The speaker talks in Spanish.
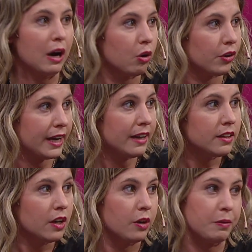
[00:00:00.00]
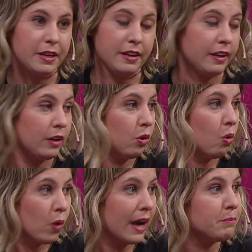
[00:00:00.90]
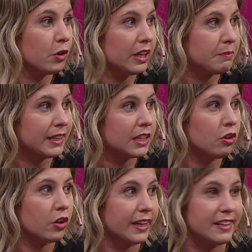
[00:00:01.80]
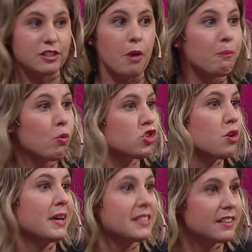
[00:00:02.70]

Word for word: ahora eh, un cambio climático que es mucho más